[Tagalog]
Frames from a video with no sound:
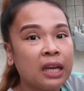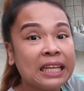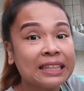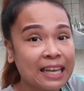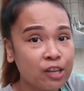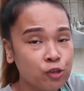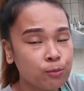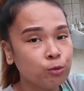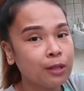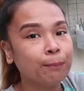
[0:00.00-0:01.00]
hintayin
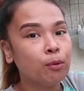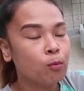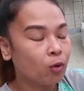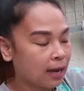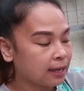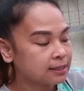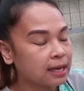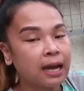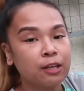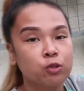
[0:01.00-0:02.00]
nyo munang bumuka,
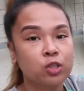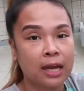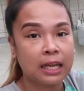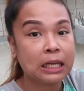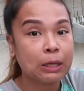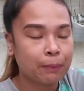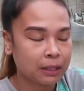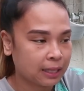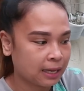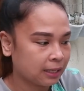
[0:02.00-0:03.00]
saka nyo siya
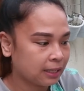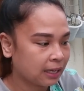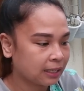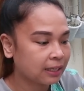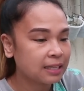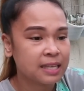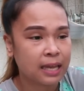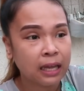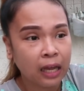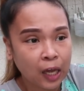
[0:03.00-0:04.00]
iripat agad-agad
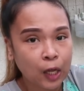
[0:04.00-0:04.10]
kasi